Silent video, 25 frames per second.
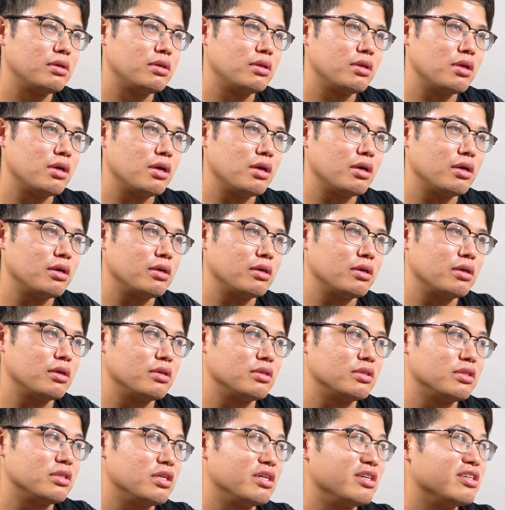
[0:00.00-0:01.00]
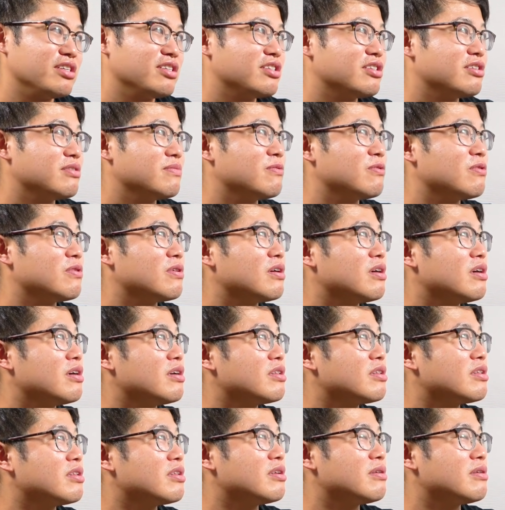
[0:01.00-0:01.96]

なんか選手も変わっ